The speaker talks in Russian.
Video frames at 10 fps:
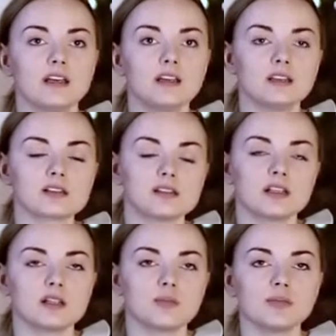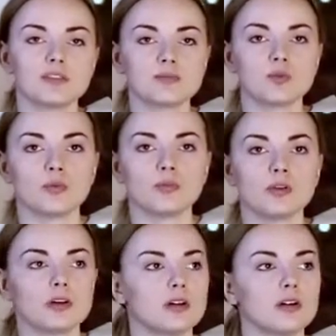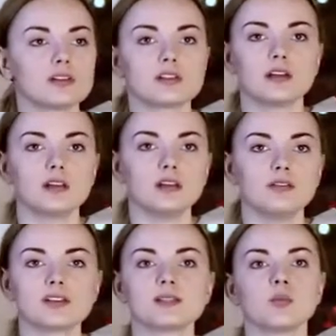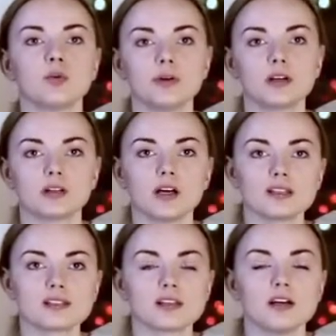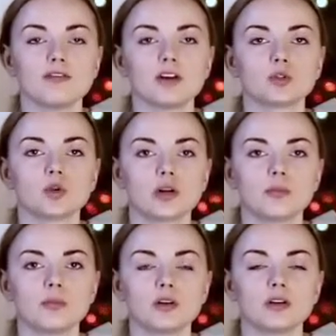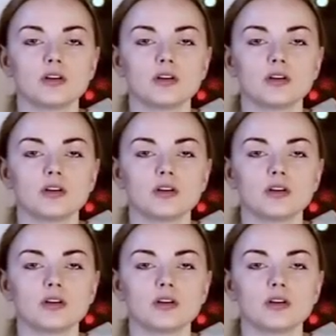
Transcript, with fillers: И если мы возьмем средний восьмой Б-класс, в котором